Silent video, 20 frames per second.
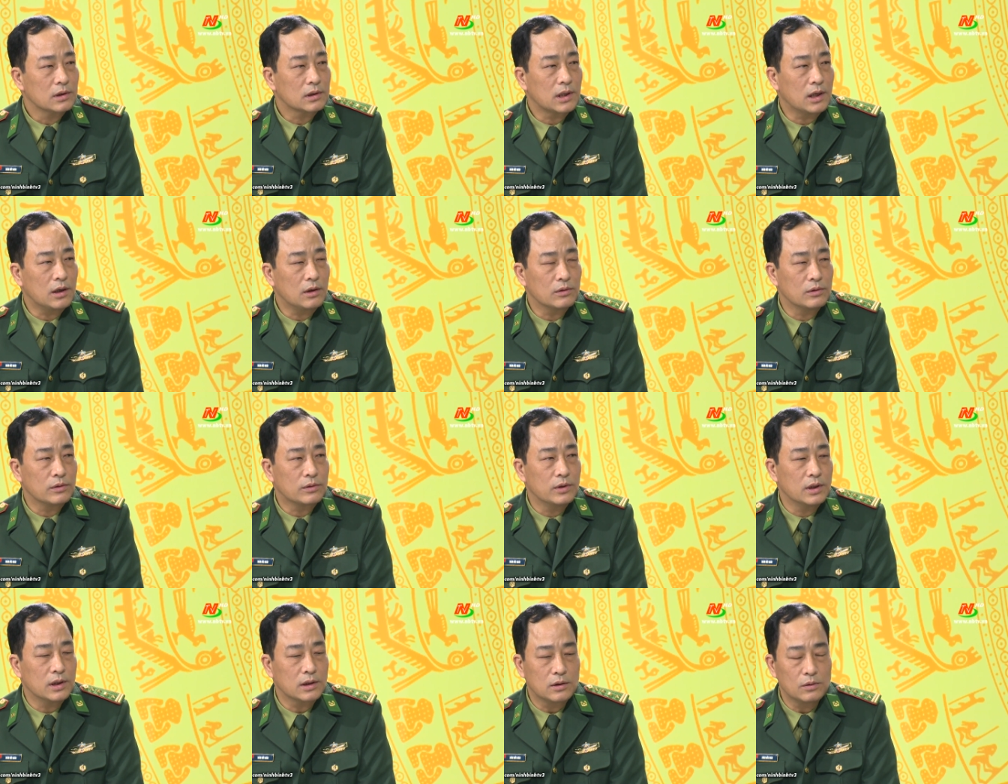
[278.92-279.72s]
tạo điều
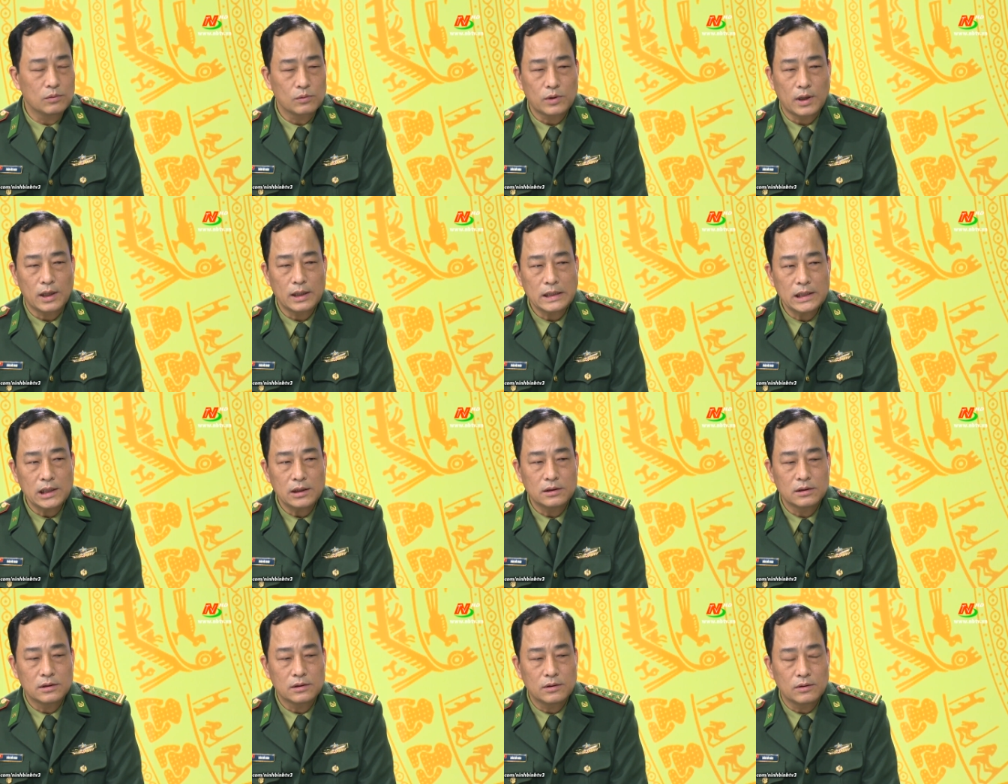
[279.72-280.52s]
kiện thông thoáng
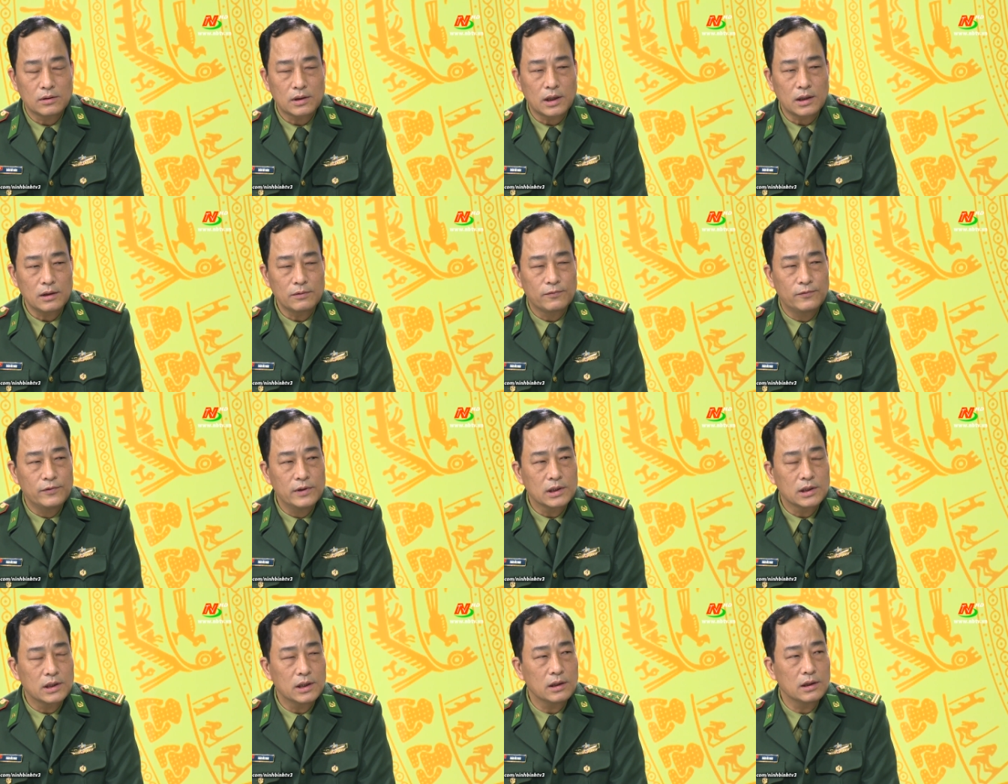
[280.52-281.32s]
nhất cho các
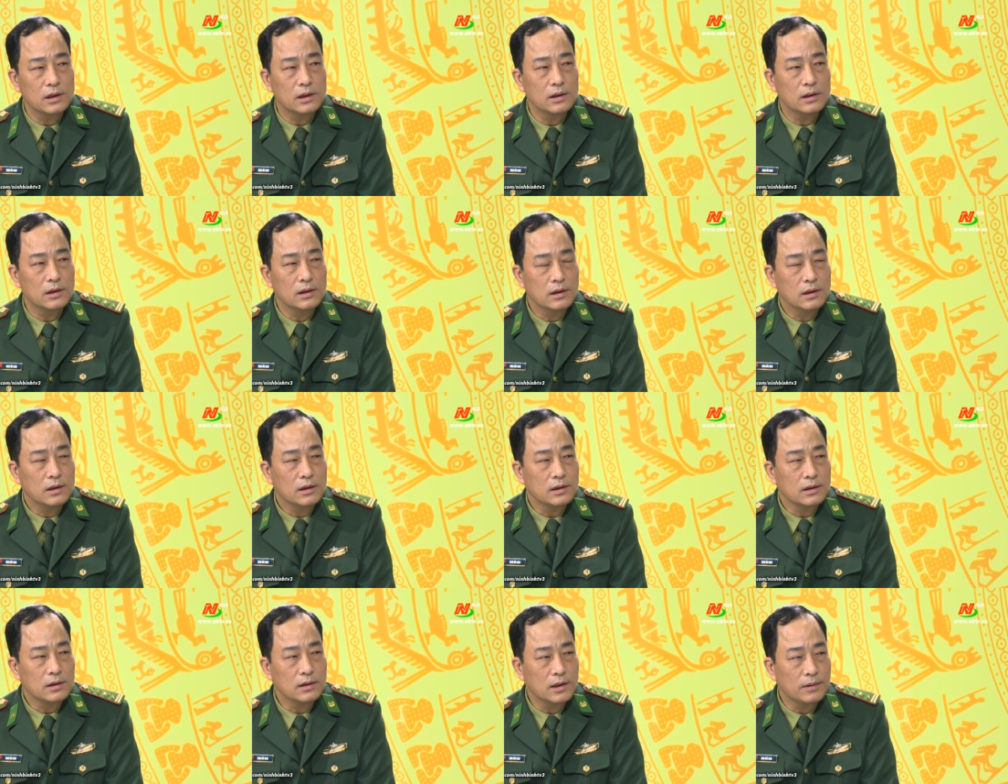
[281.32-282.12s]
phương tiện
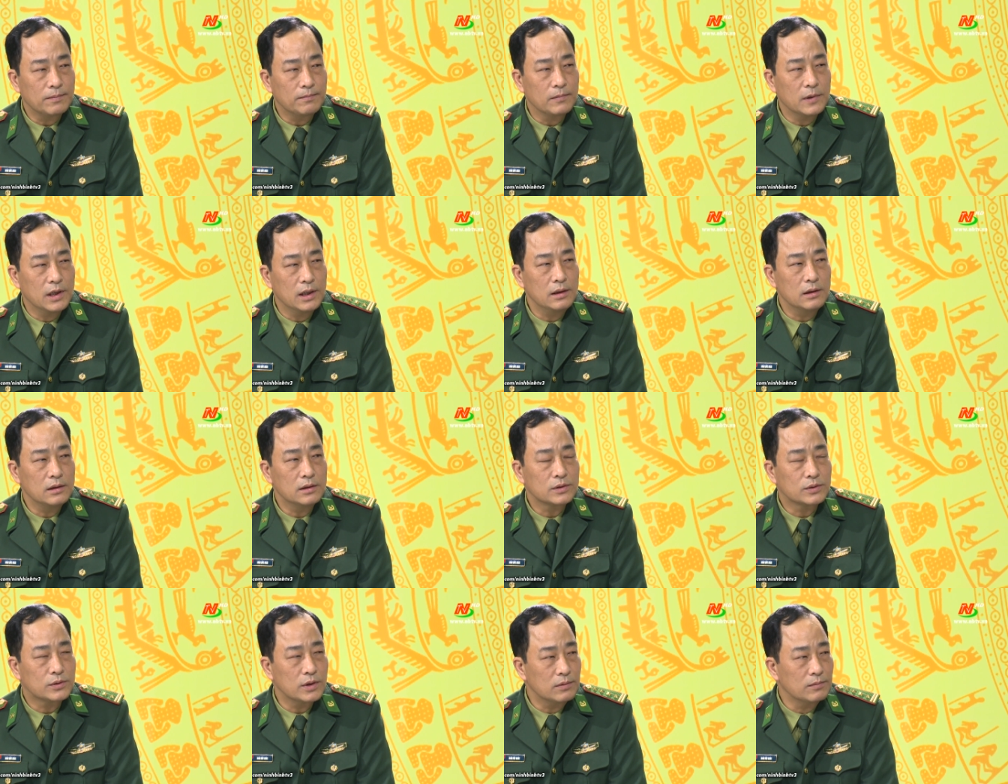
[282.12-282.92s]
nhập bến
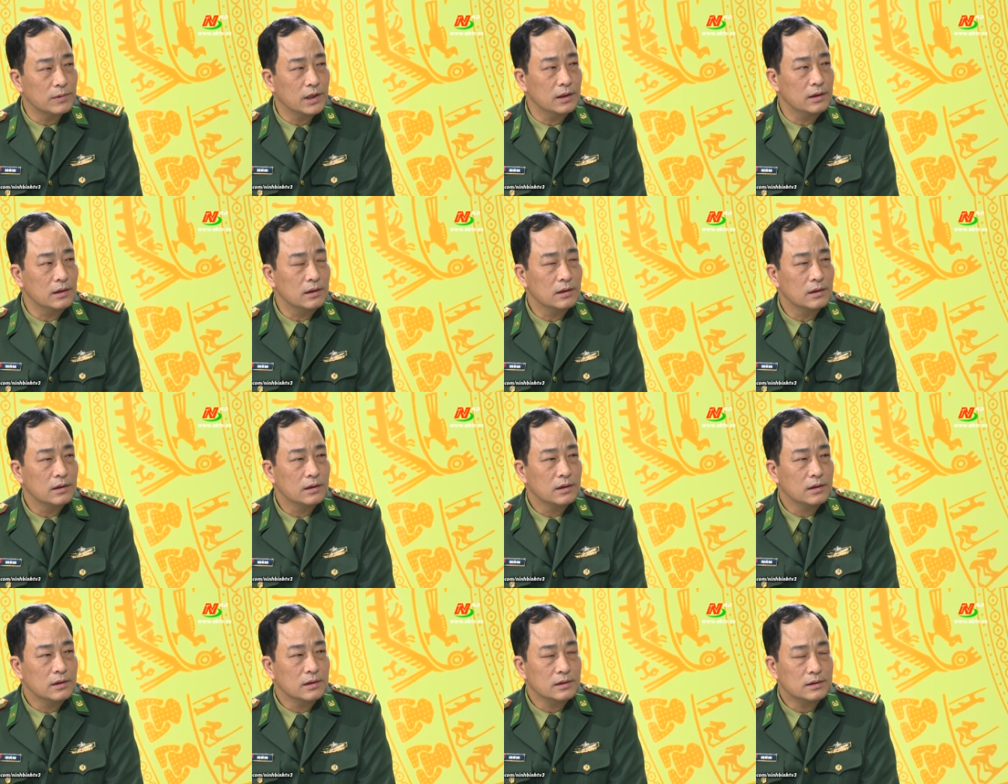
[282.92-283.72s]
xuất bến
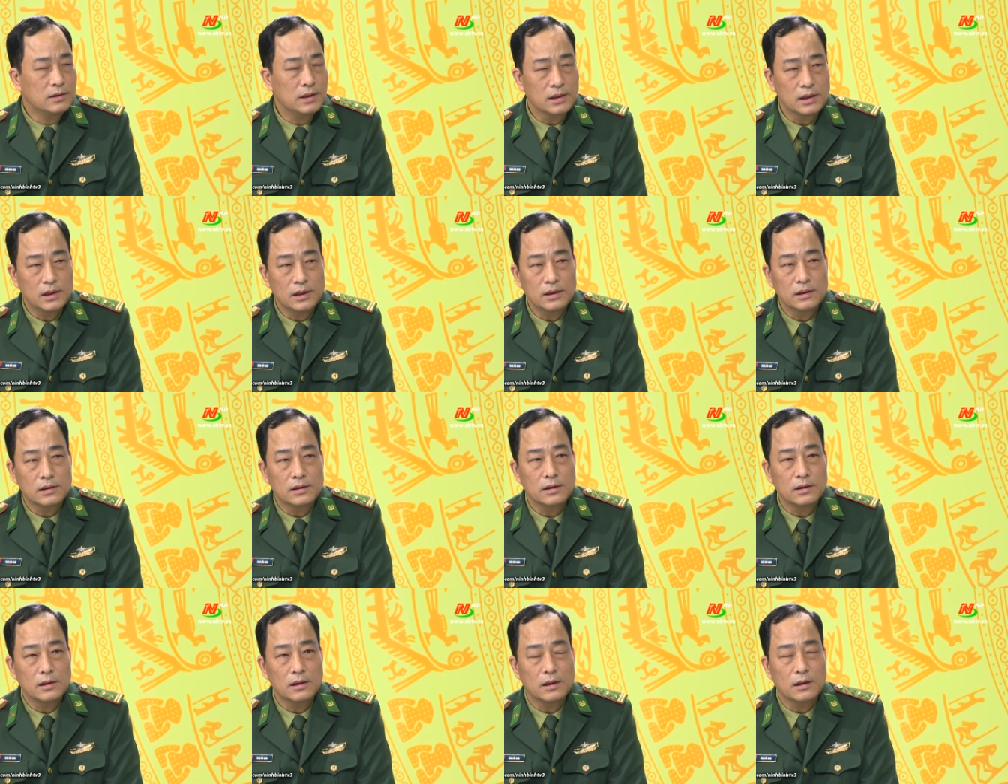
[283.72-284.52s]
trước đây
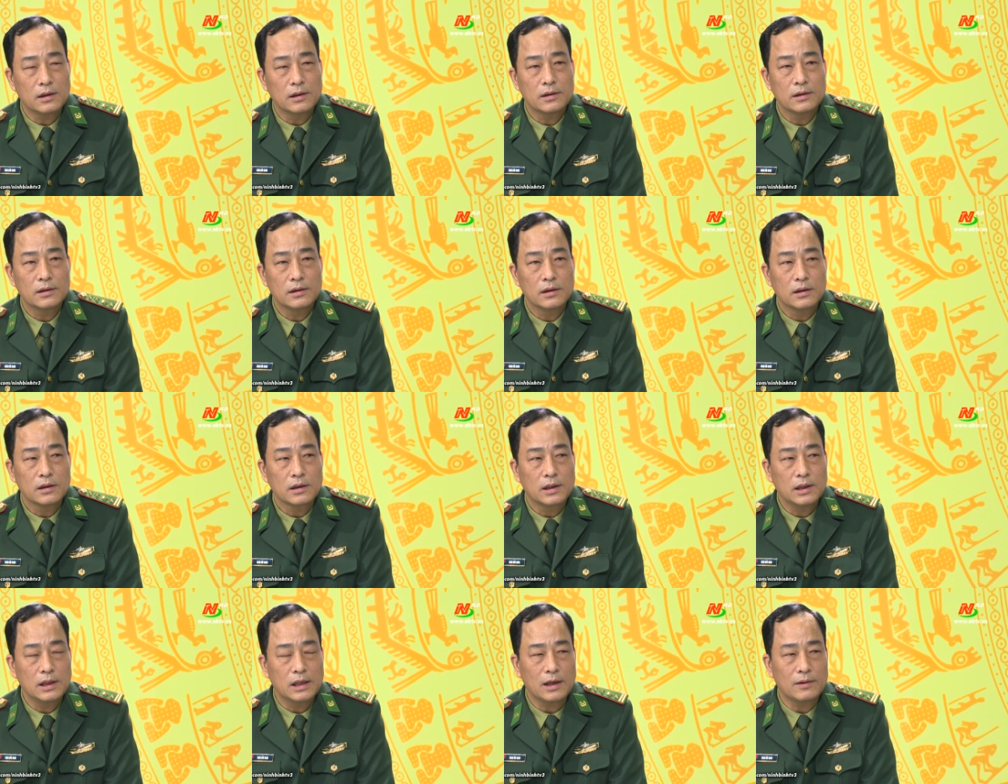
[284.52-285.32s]
thì ờ,
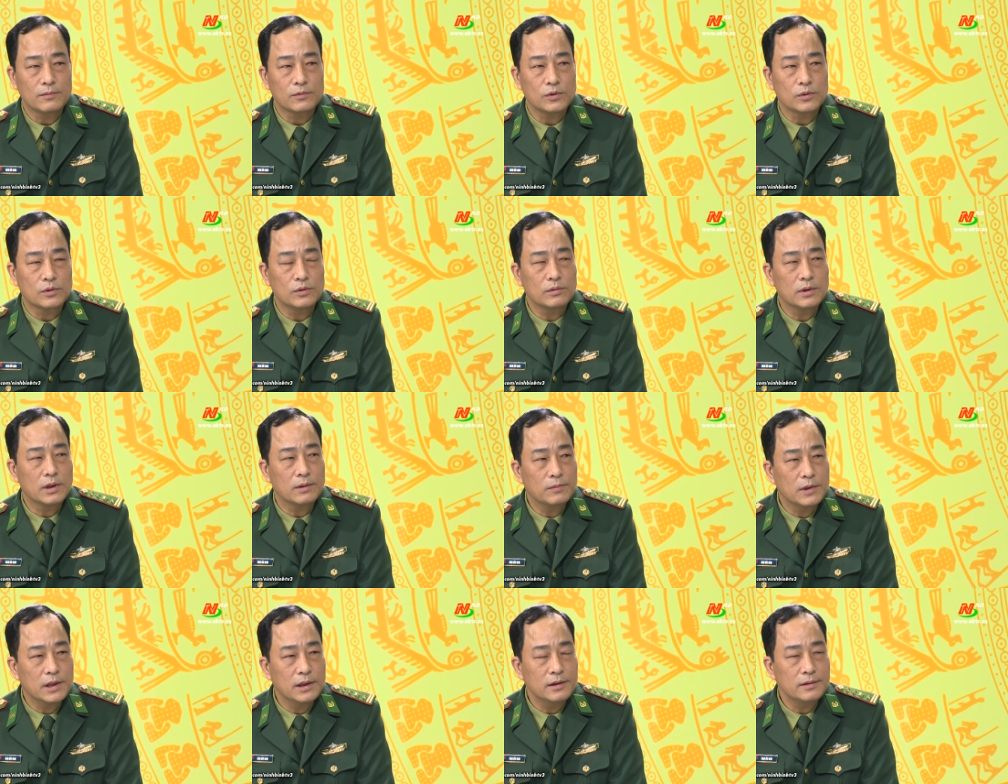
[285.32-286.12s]
khi làm thủ tục
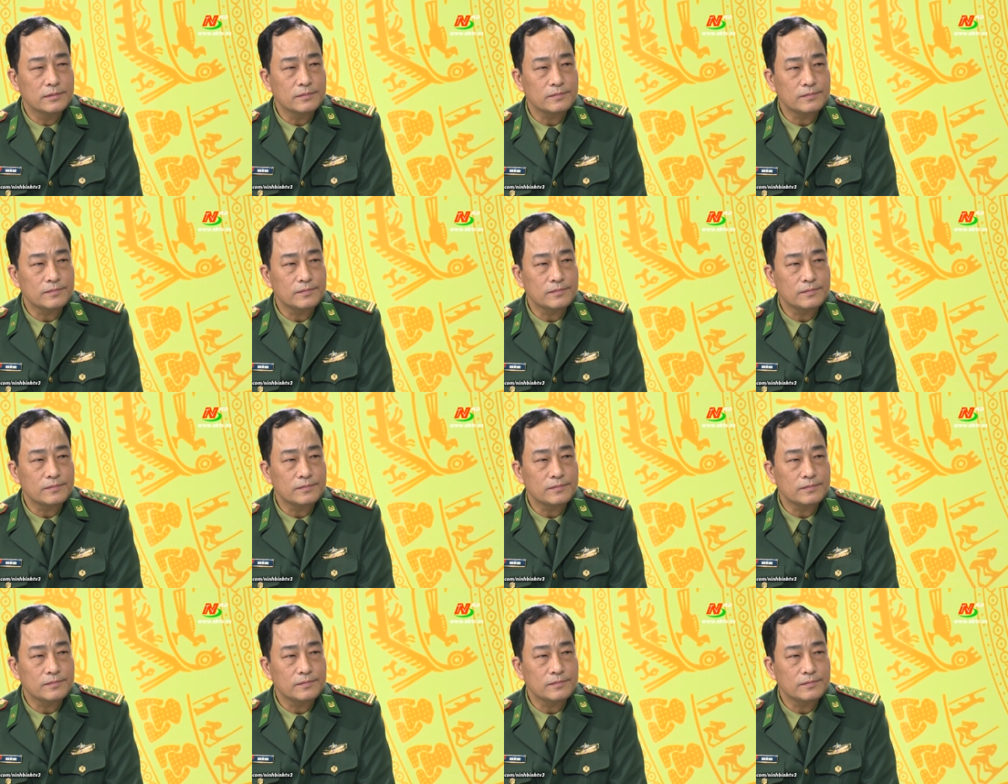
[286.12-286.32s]
nhập bến